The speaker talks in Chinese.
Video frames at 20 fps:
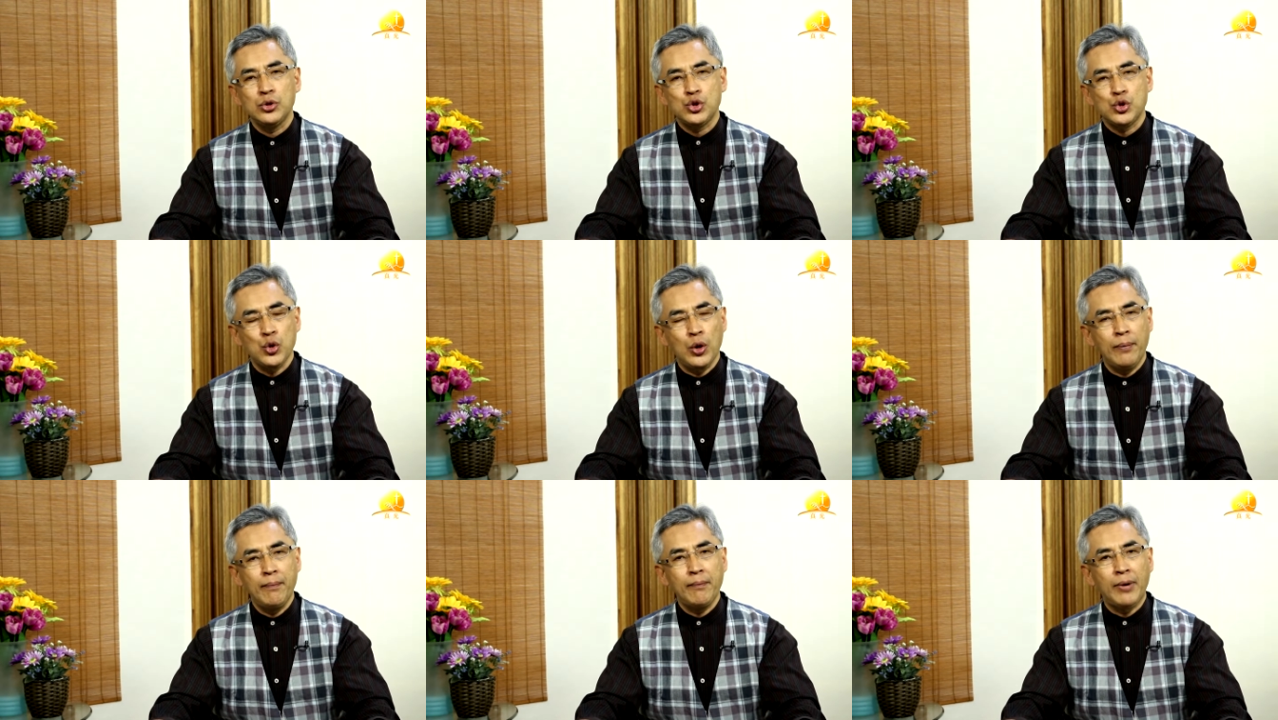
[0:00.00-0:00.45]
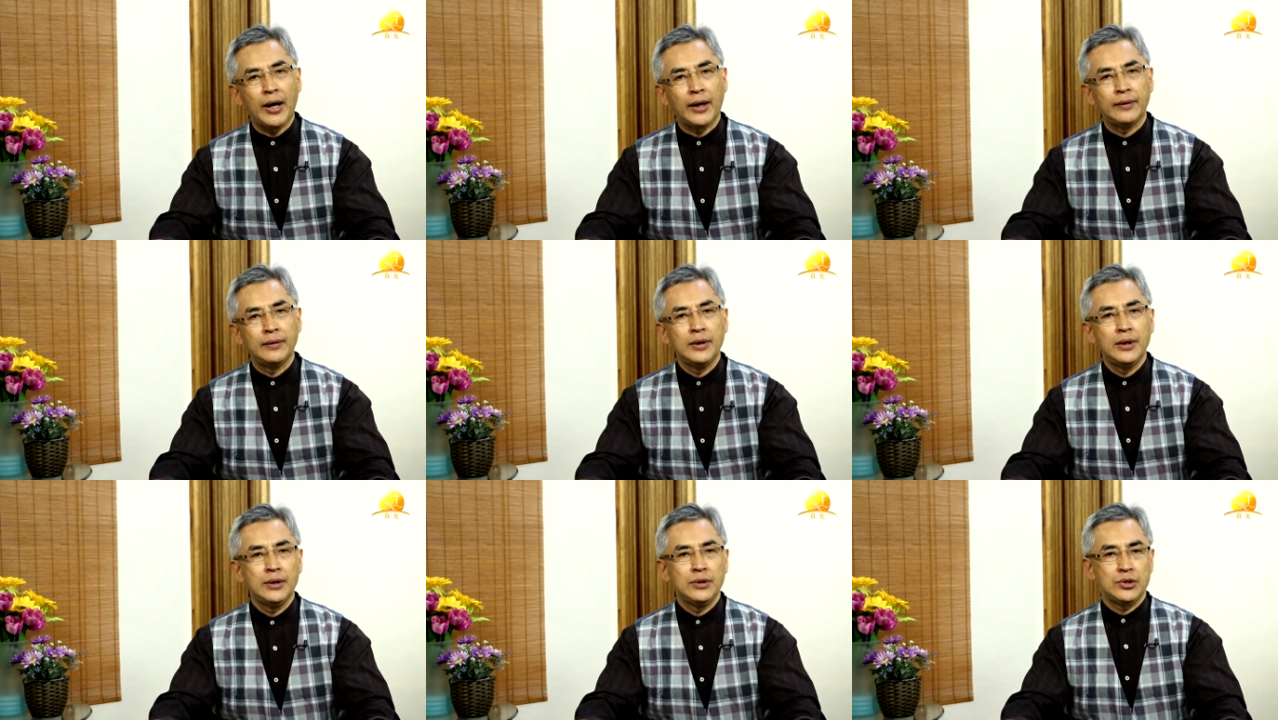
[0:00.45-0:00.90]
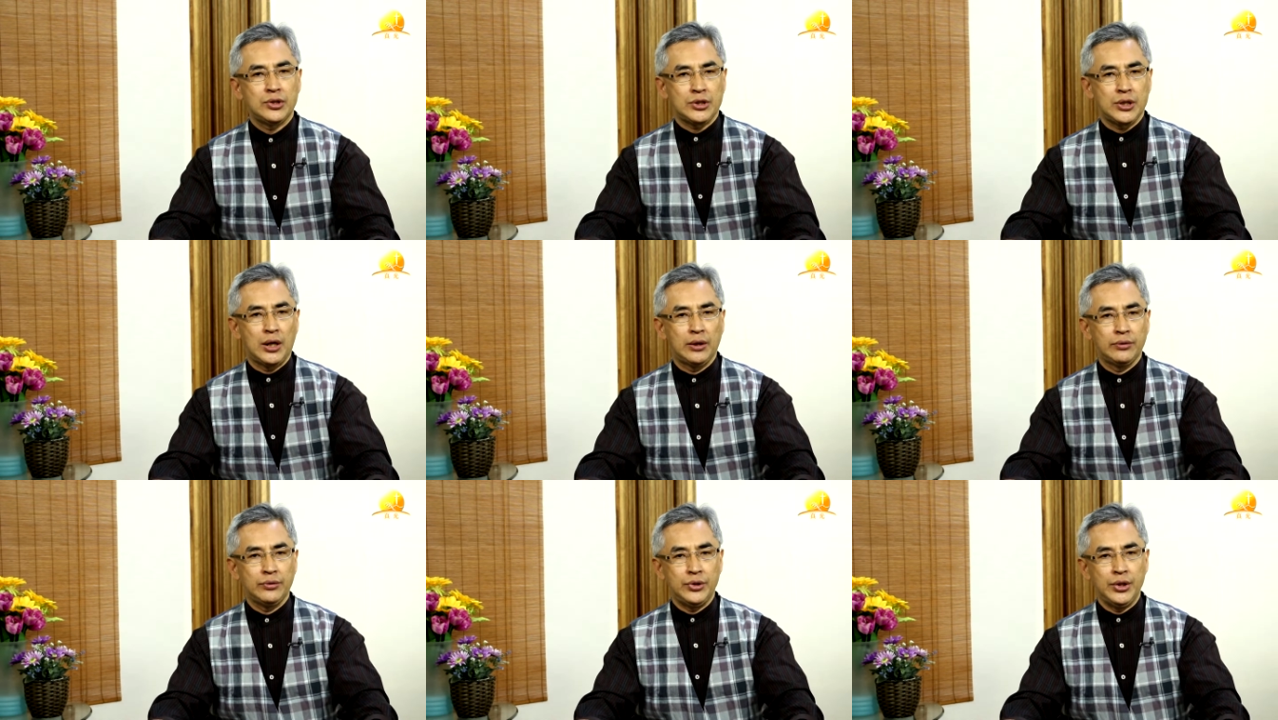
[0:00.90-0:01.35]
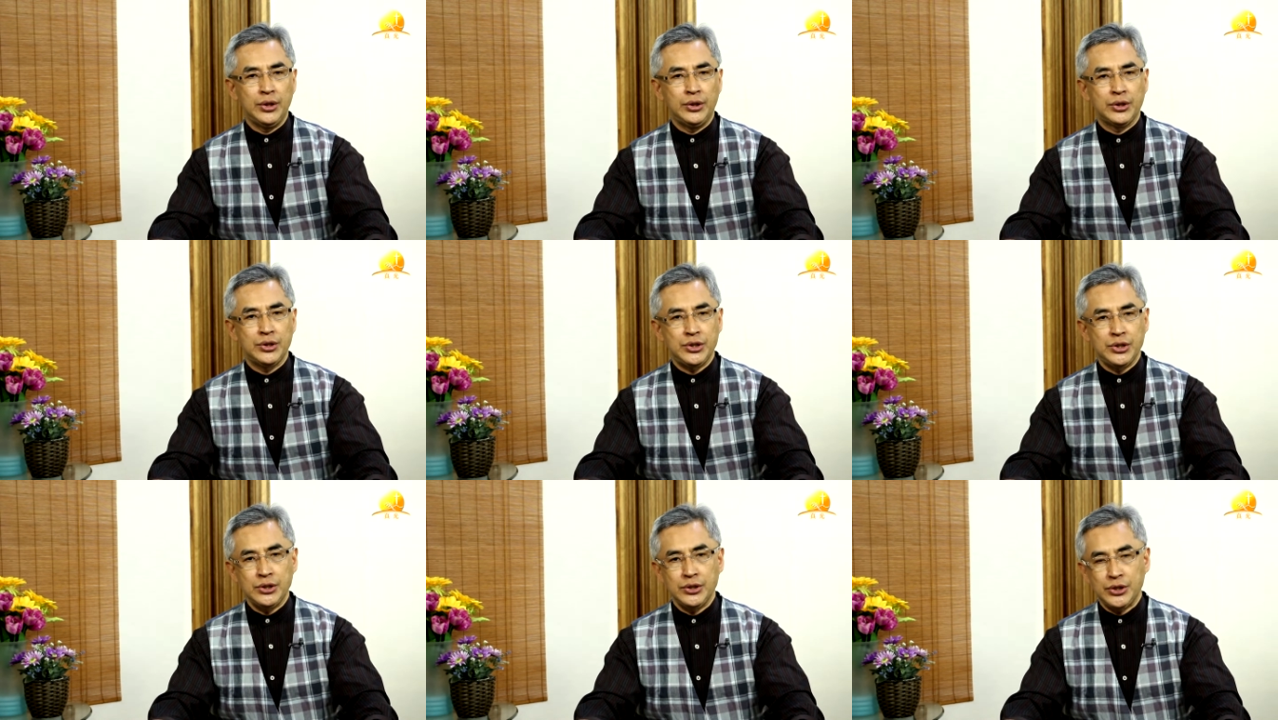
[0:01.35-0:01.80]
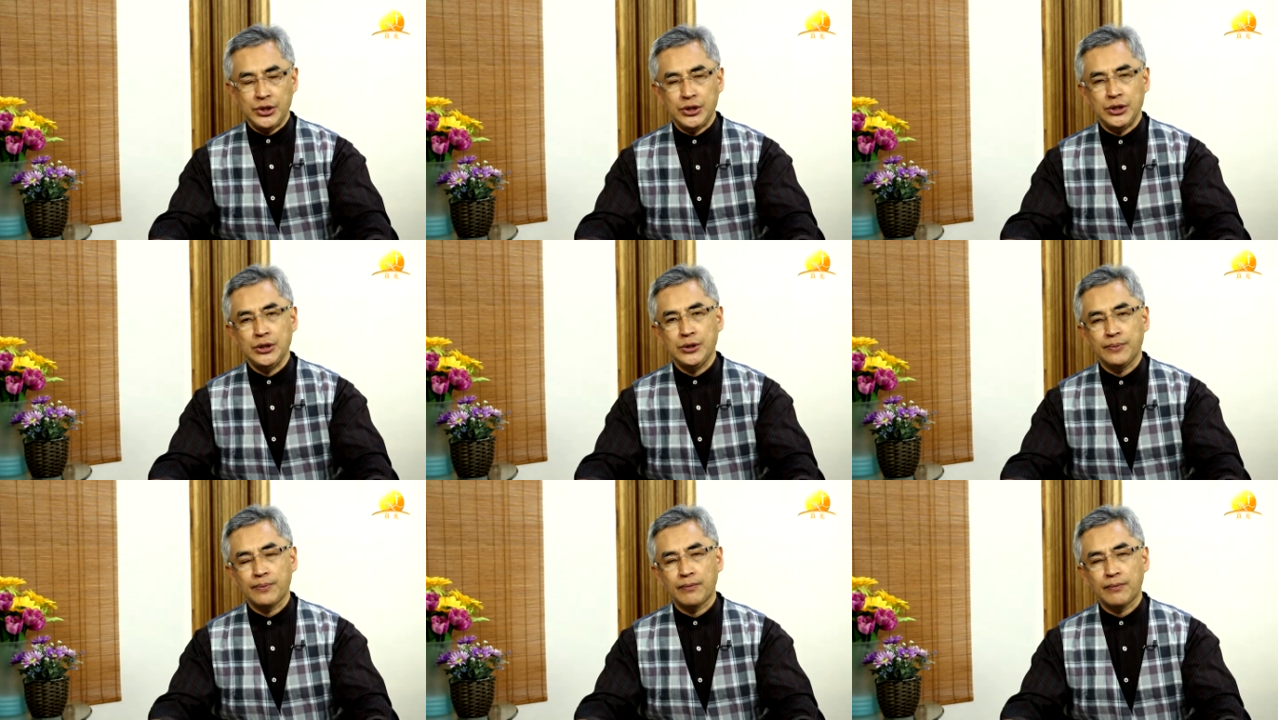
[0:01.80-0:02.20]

宣判上帝的信息。